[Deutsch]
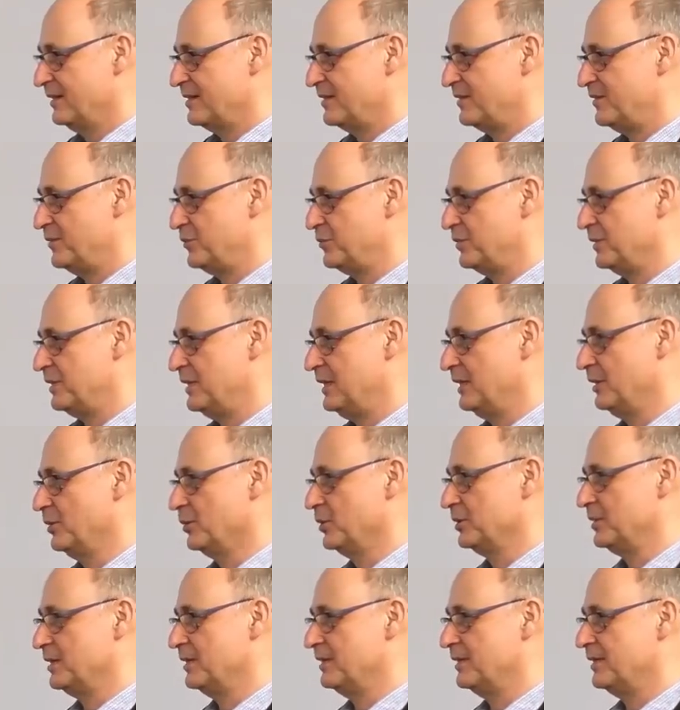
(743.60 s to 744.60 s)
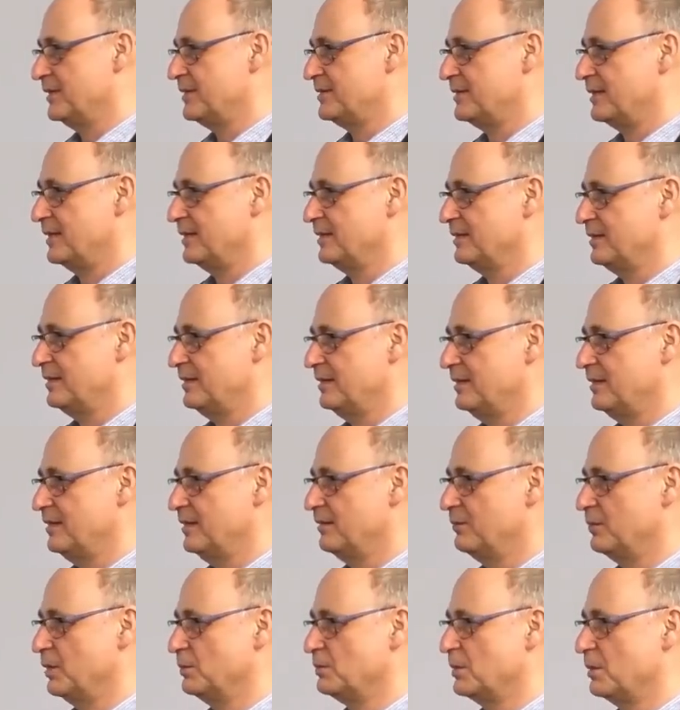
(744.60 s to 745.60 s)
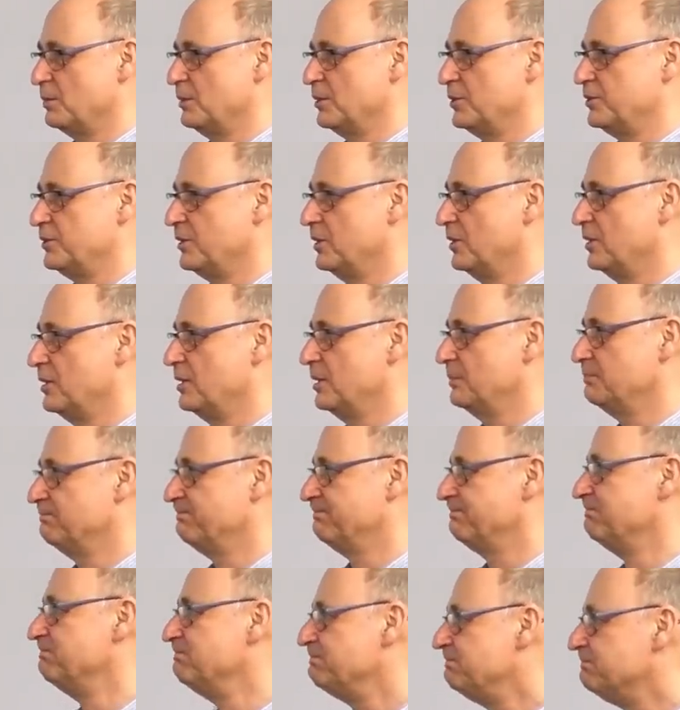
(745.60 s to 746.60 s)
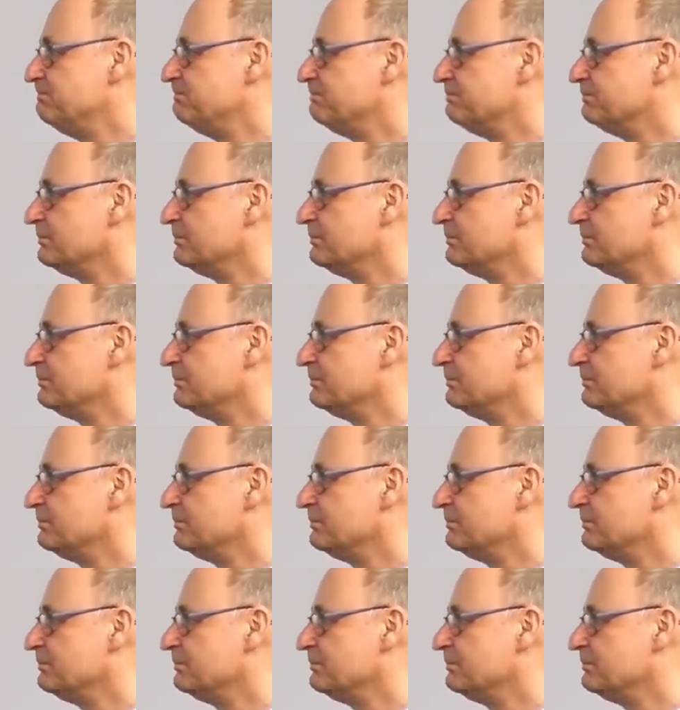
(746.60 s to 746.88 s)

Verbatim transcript: Das ist für die Leute interessant, die, wollen wir mal sagen, hm,